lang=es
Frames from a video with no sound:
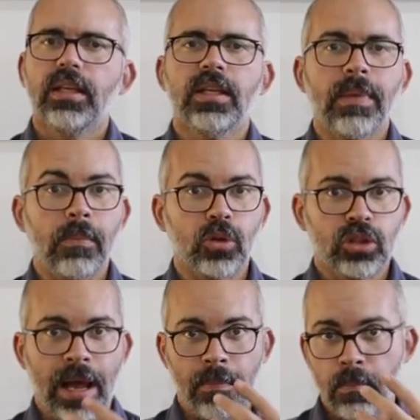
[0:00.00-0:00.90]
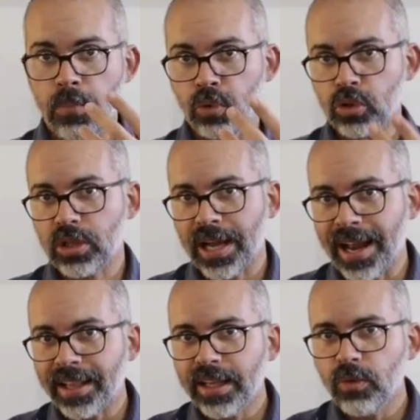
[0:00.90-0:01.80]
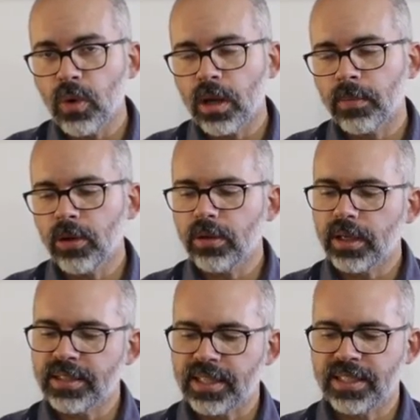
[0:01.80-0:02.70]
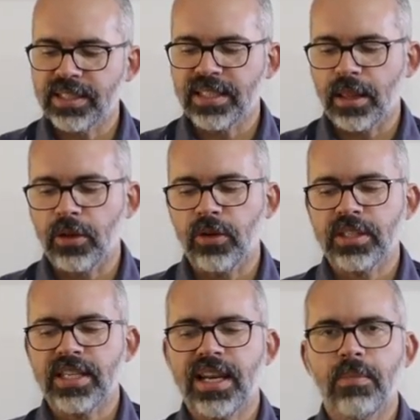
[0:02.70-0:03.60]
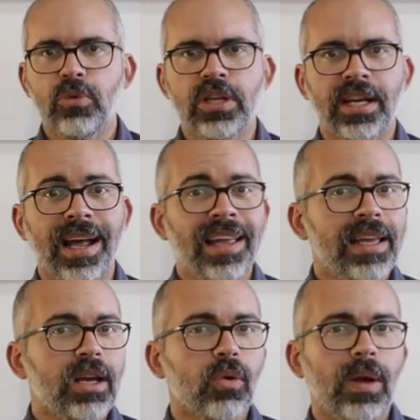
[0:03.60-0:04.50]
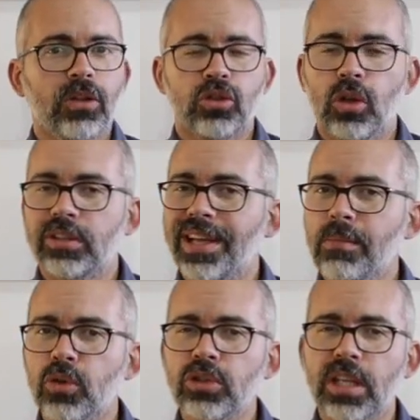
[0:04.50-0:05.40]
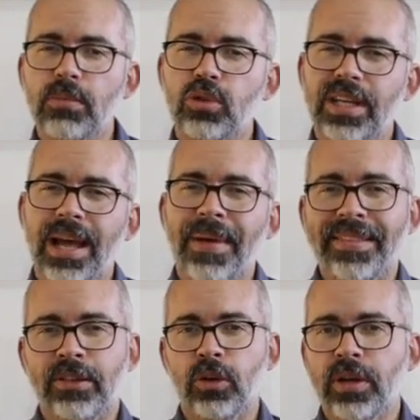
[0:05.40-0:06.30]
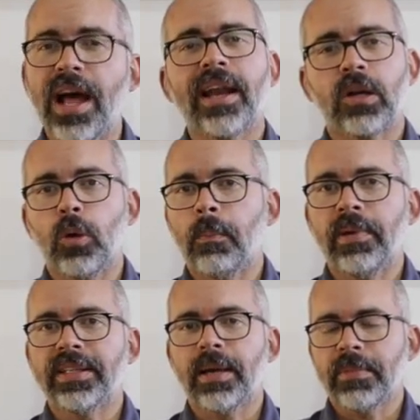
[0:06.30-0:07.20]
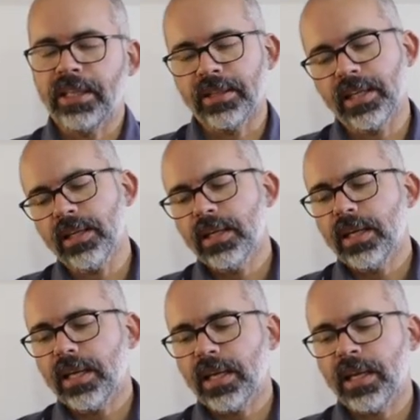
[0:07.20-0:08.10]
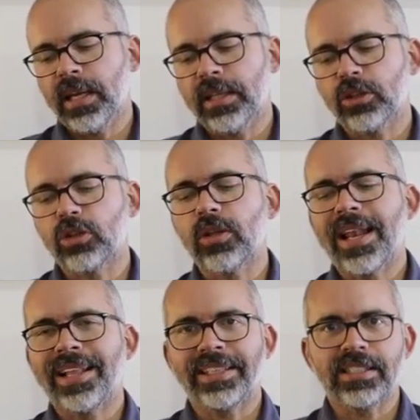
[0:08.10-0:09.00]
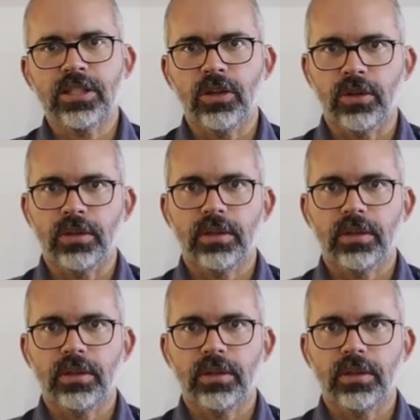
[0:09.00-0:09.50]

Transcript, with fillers: Y vamos a buscar de nuevo esas sensaciones en la muñeca. Cuando soltamos tenemos que abandonar completamente eh, toda la tensión.